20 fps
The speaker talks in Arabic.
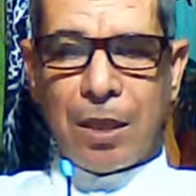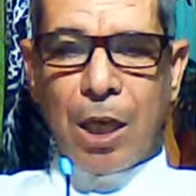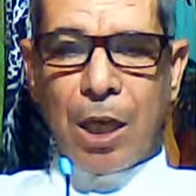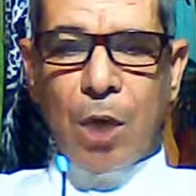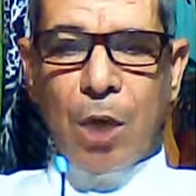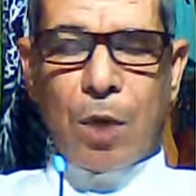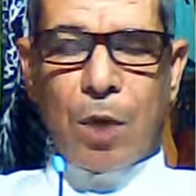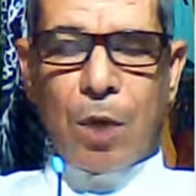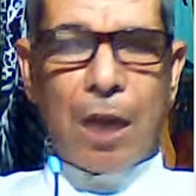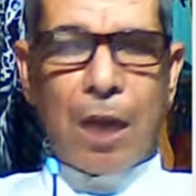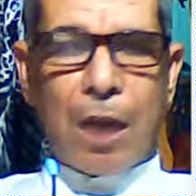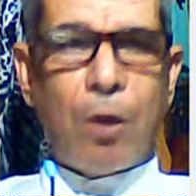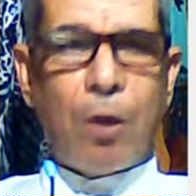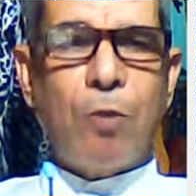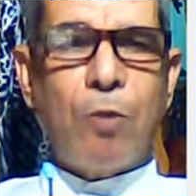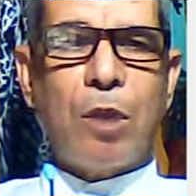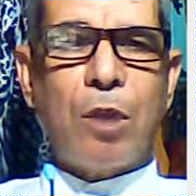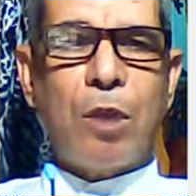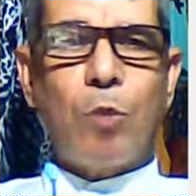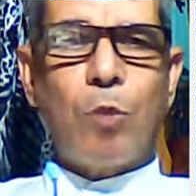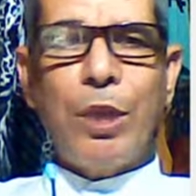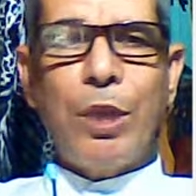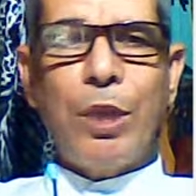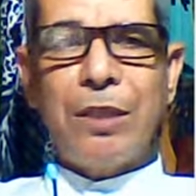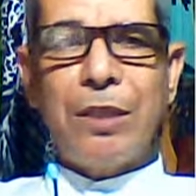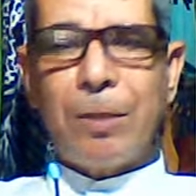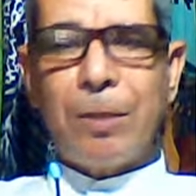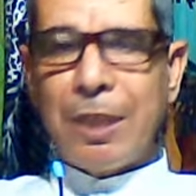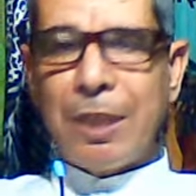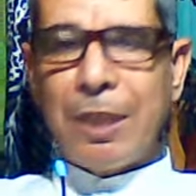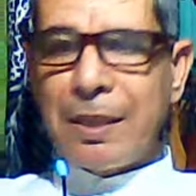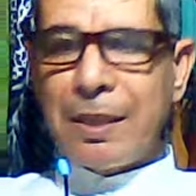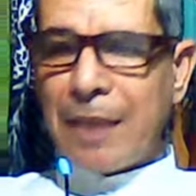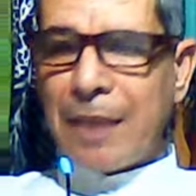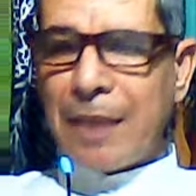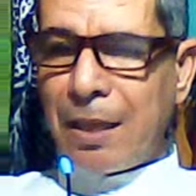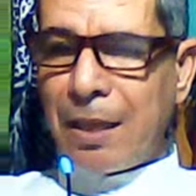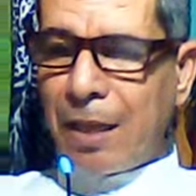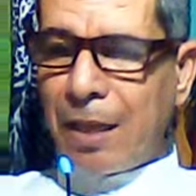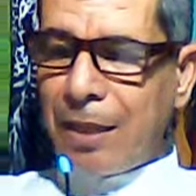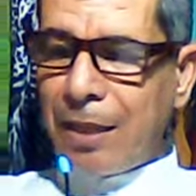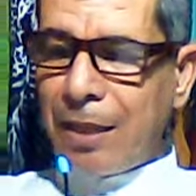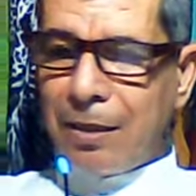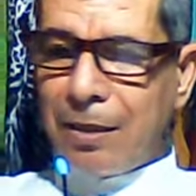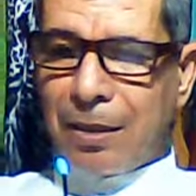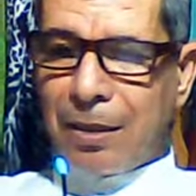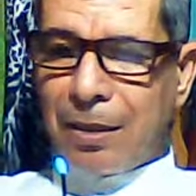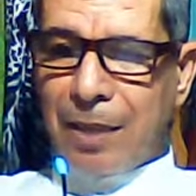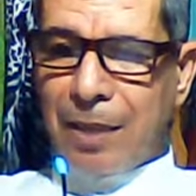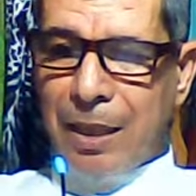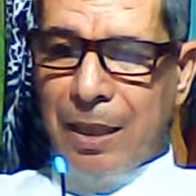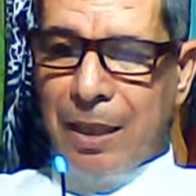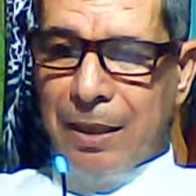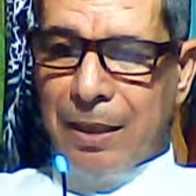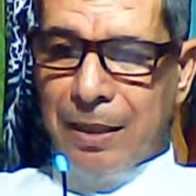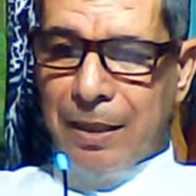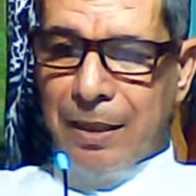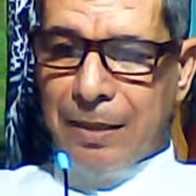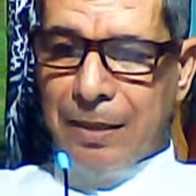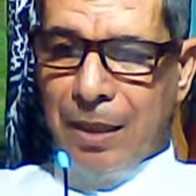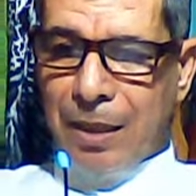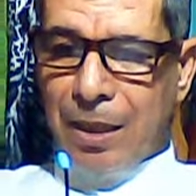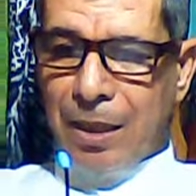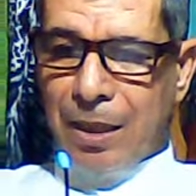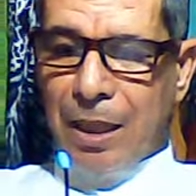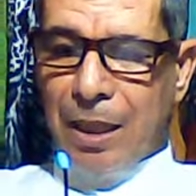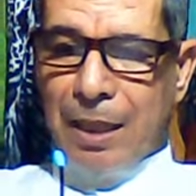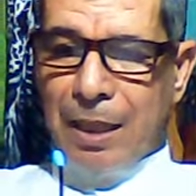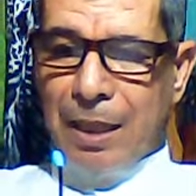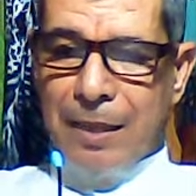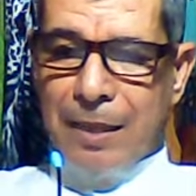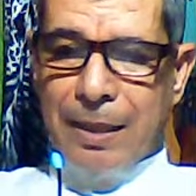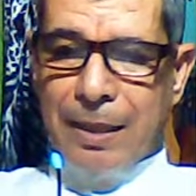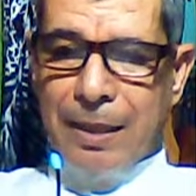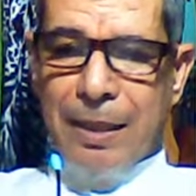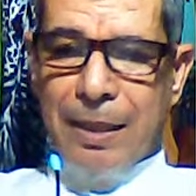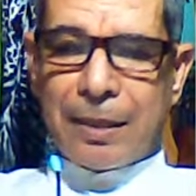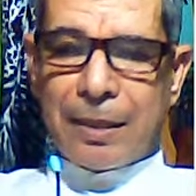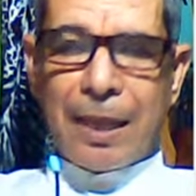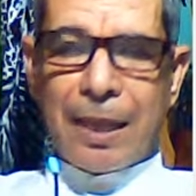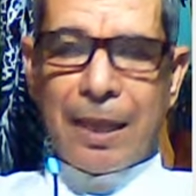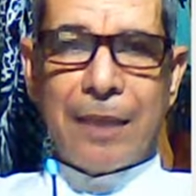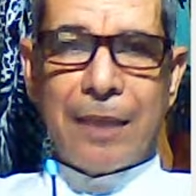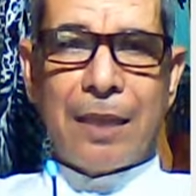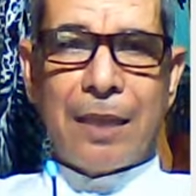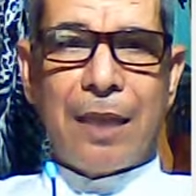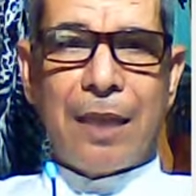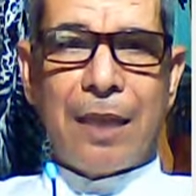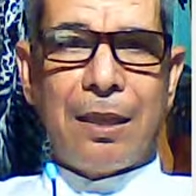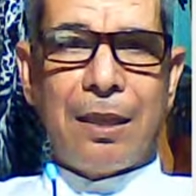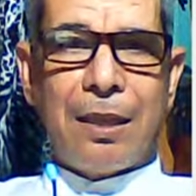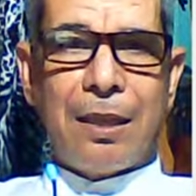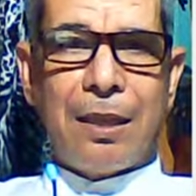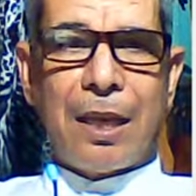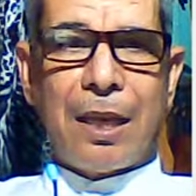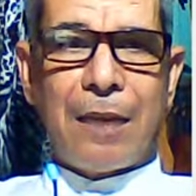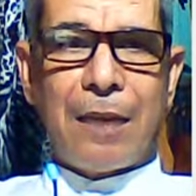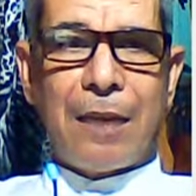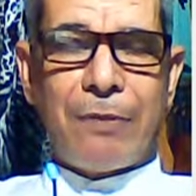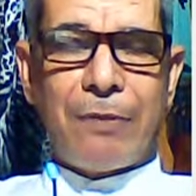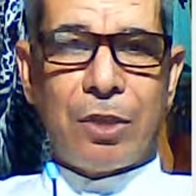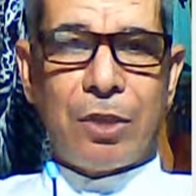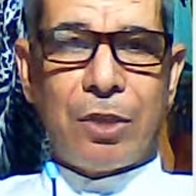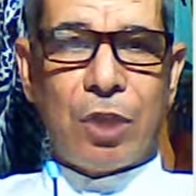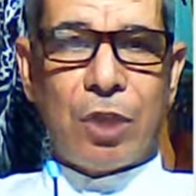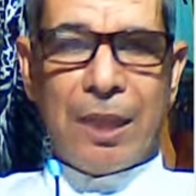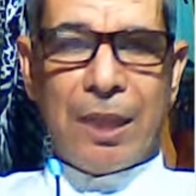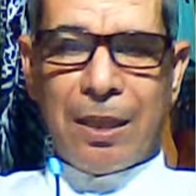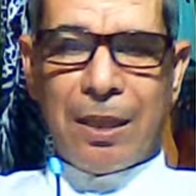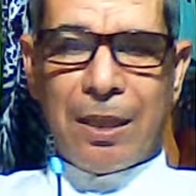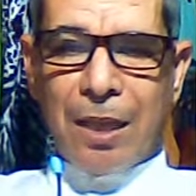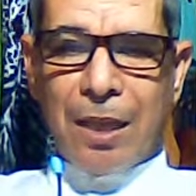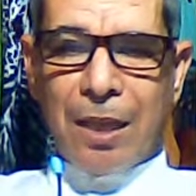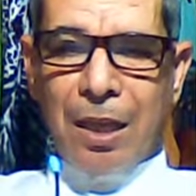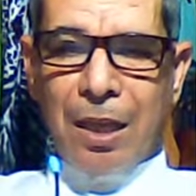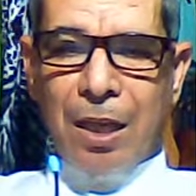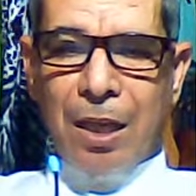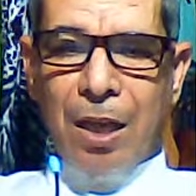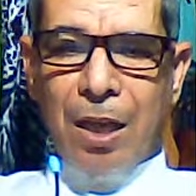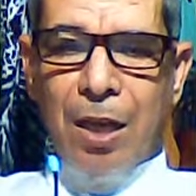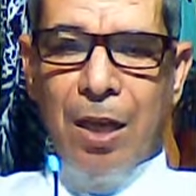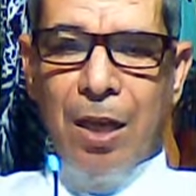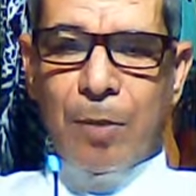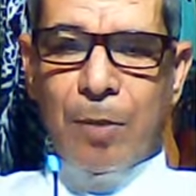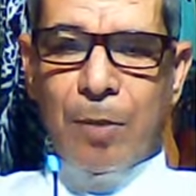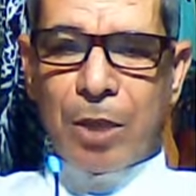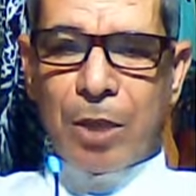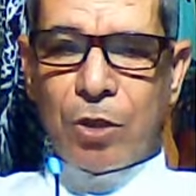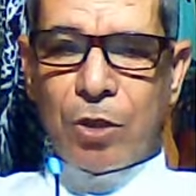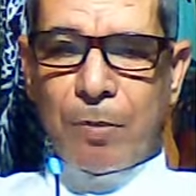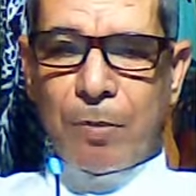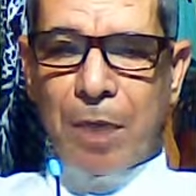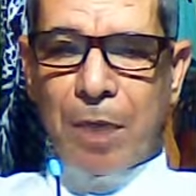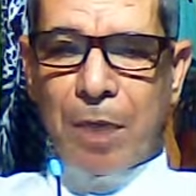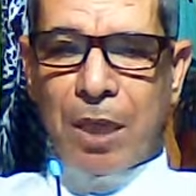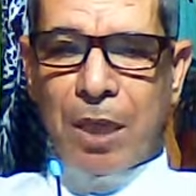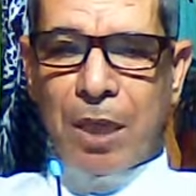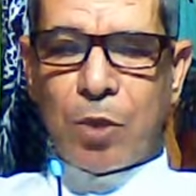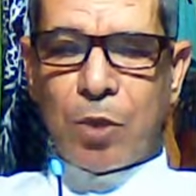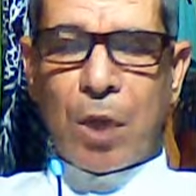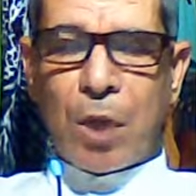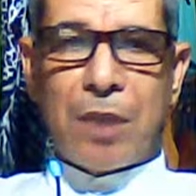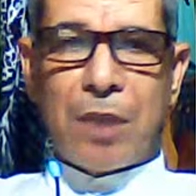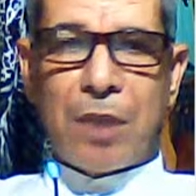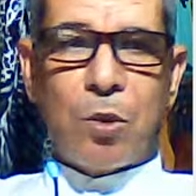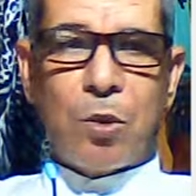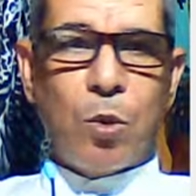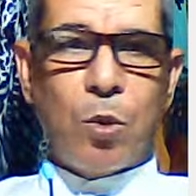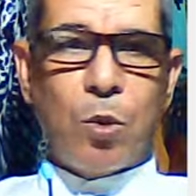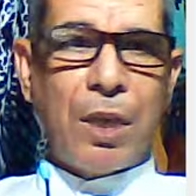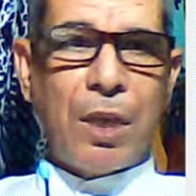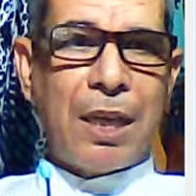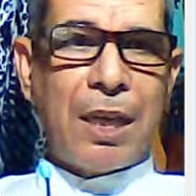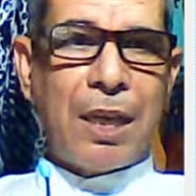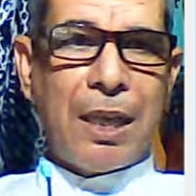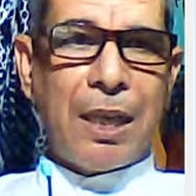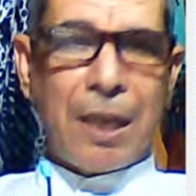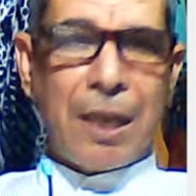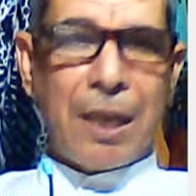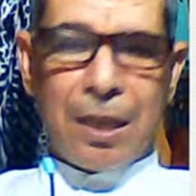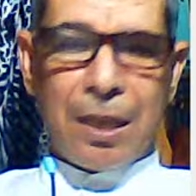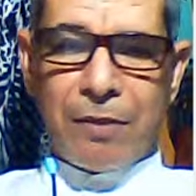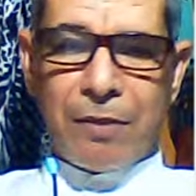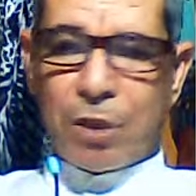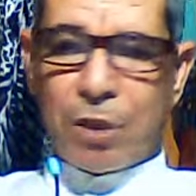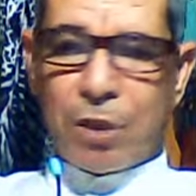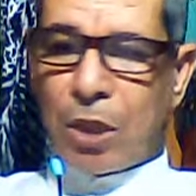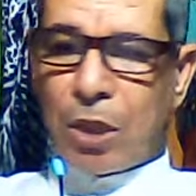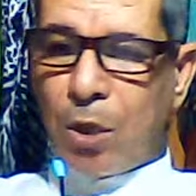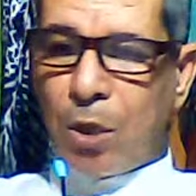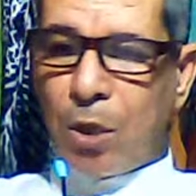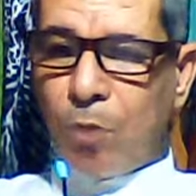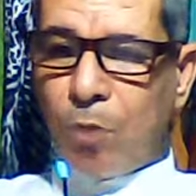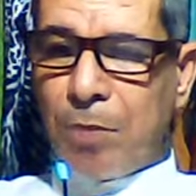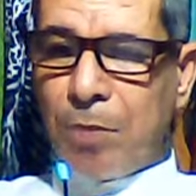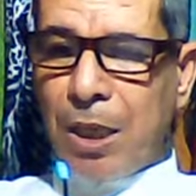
والعوامل المحيطة بالإنسان أيضا لها تأثير لذلك تجد أن الفاشلين أكبر شماعة يعلقون عليها فشلهم